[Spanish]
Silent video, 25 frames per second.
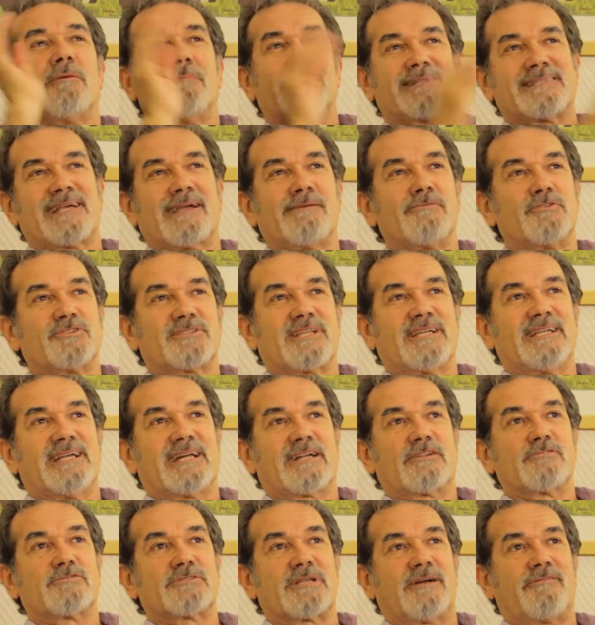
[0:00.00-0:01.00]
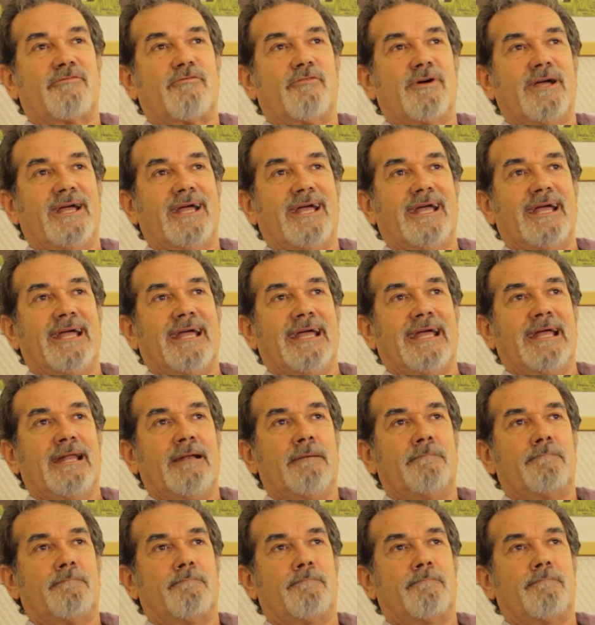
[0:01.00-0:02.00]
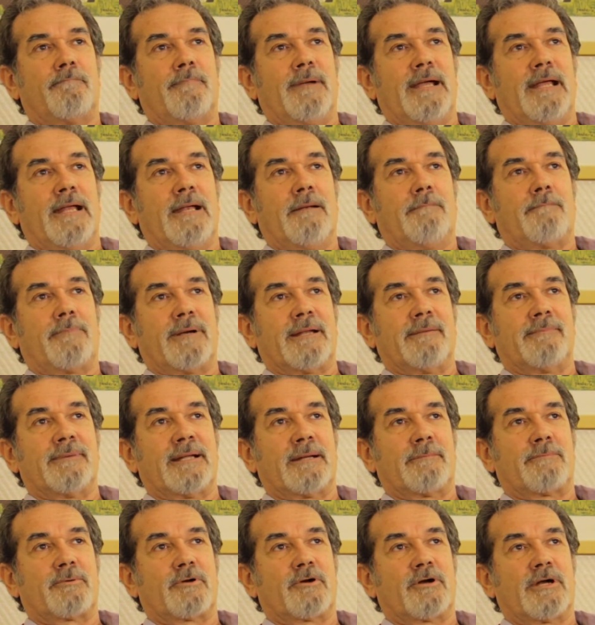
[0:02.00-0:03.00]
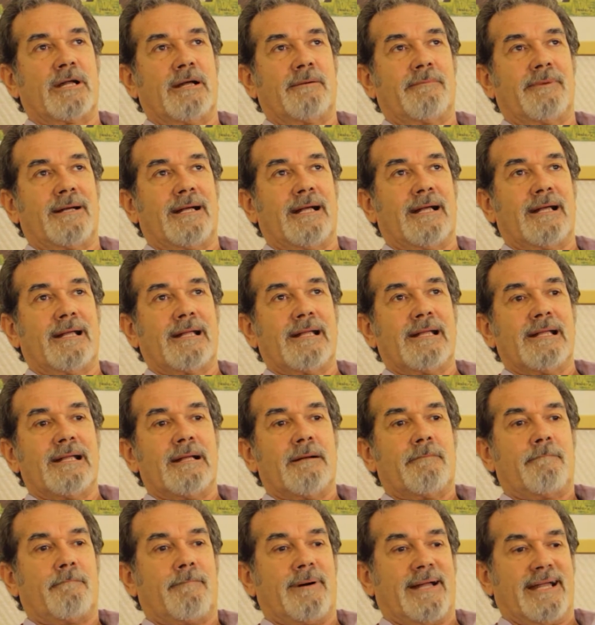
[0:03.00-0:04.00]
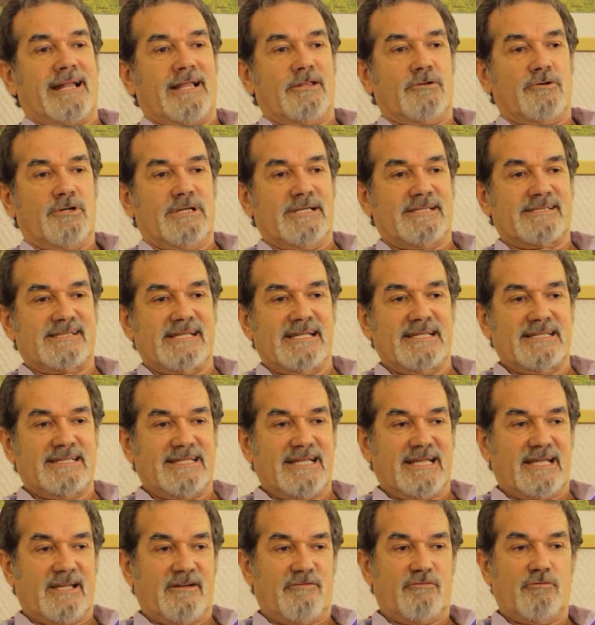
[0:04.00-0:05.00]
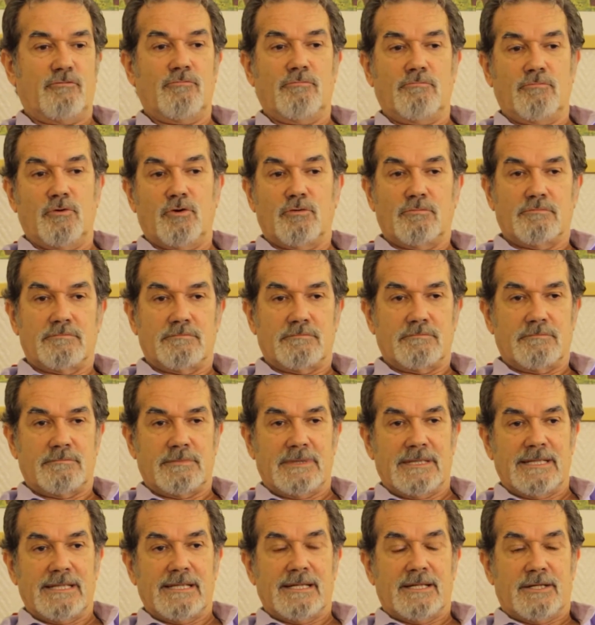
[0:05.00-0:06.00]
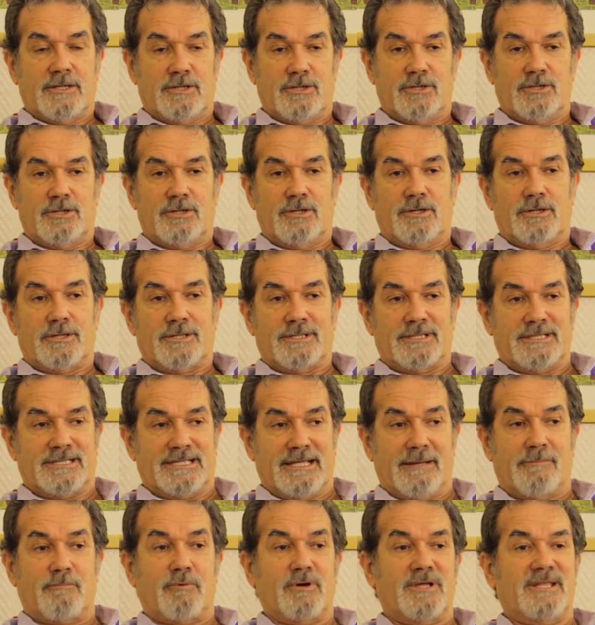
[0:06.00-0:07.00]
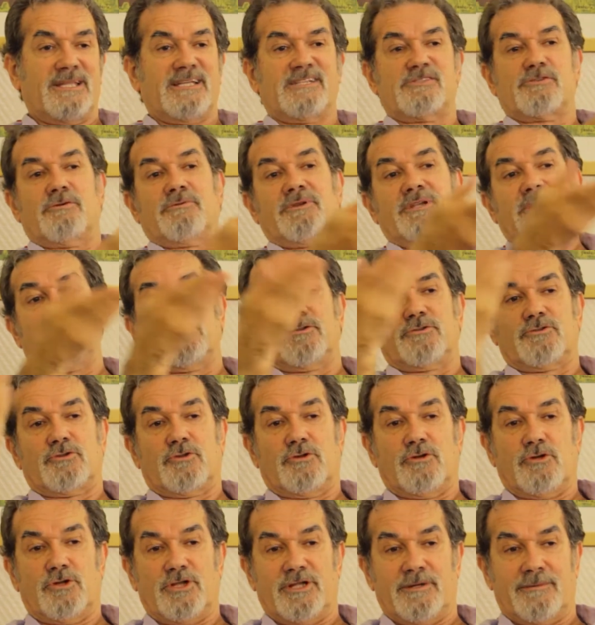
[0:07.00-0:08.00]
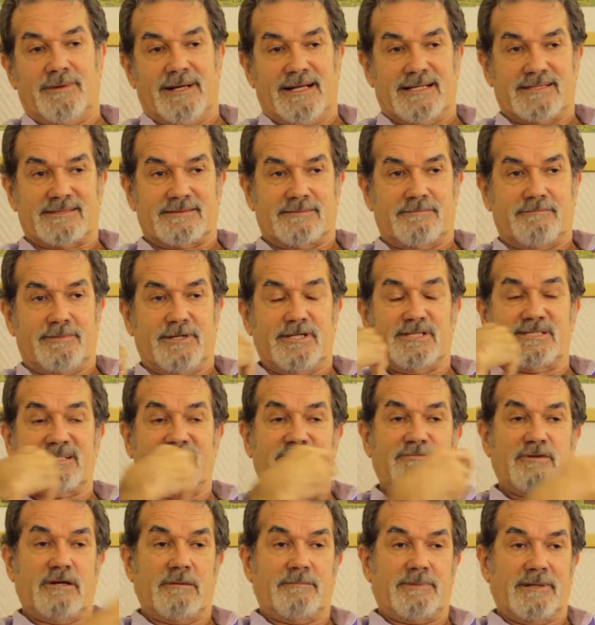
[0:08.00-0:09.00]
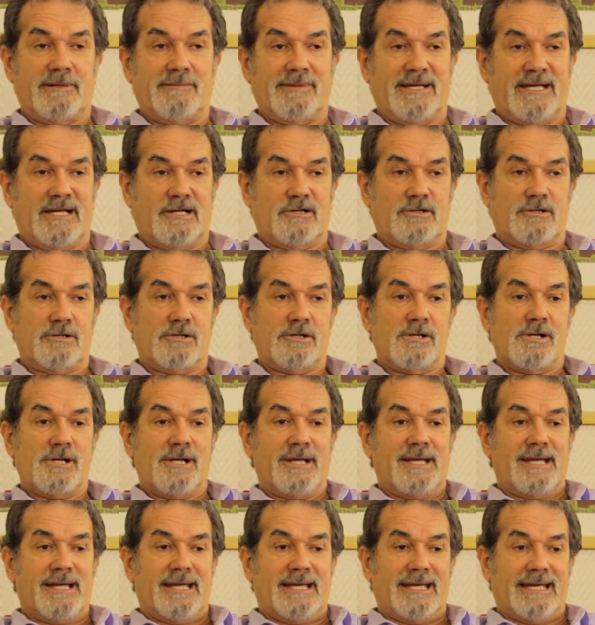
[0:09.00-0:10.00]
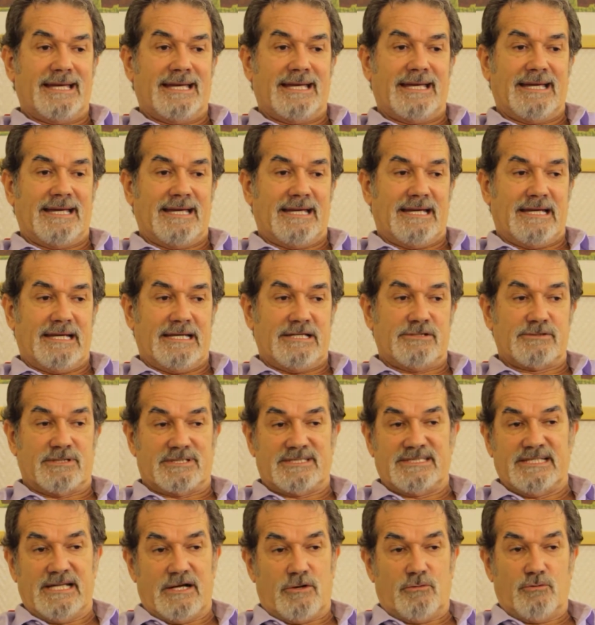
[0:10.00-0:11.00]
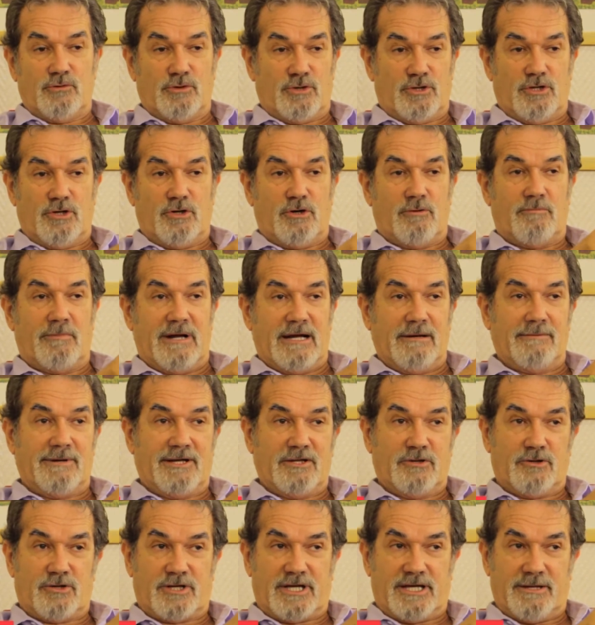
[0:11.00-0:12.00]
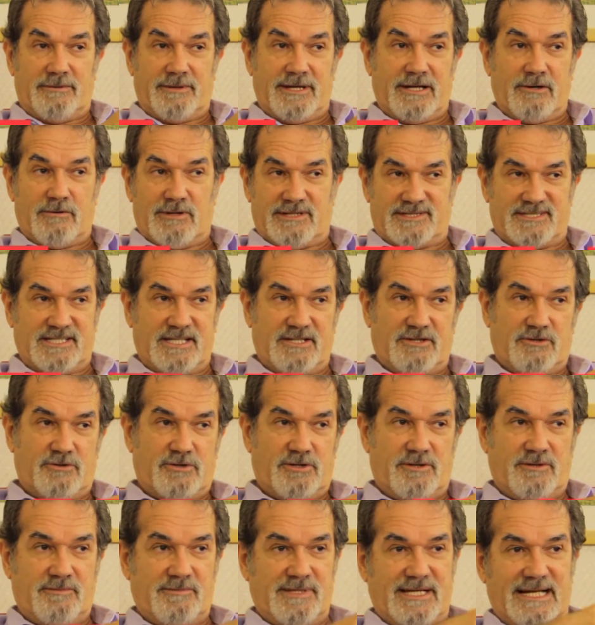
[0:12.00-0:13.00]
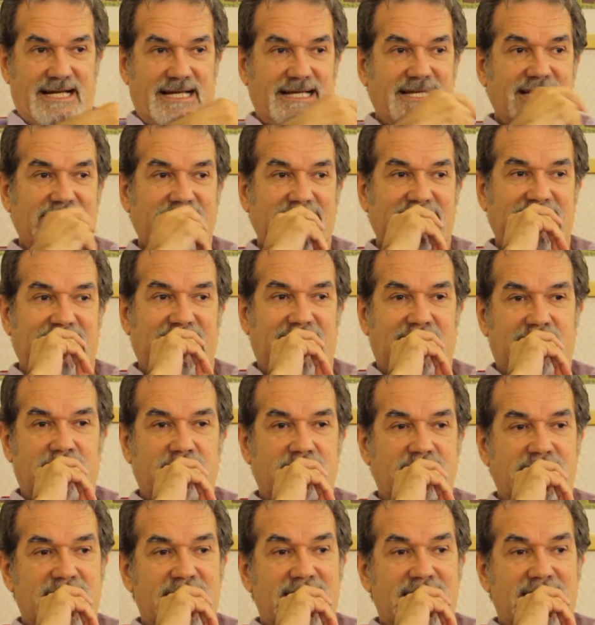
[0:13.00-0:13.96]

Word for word: lo que, pasa que Montaña Rusa fue el, primer programa para adolescentes que fue un boom. Un boom. ¿no? Después de eso vinieron todos los demás. Pero ese fue el primero. y yo hacía uno de los malvados que vengo haciendo de mi galería.